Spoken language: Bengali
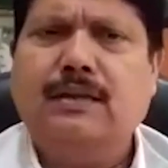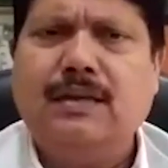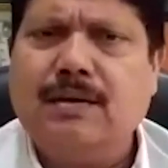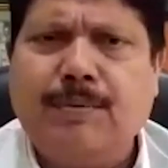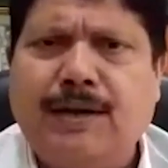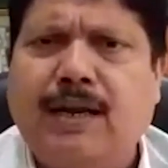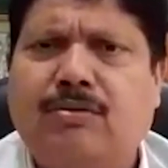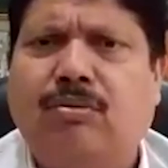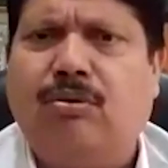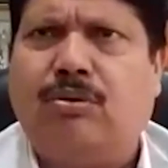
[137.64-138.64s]
দেবে না
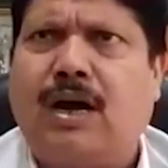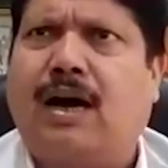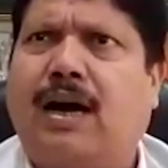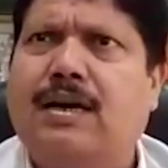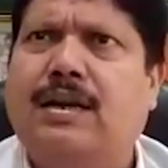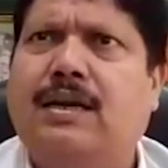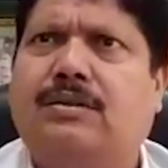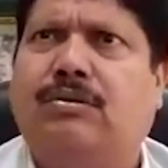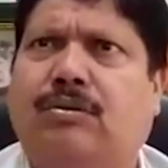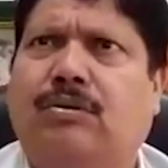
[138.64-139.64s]
তো টাকাই নেই তো